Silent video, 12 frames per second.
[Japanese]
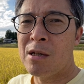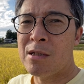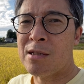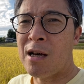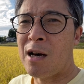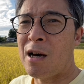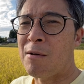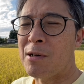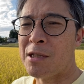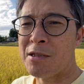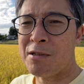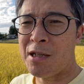さあ、
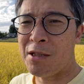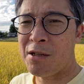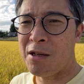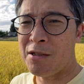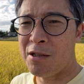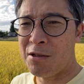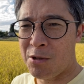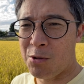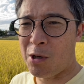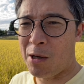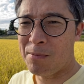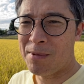私が稲刈りできるでしょ
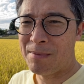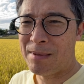うか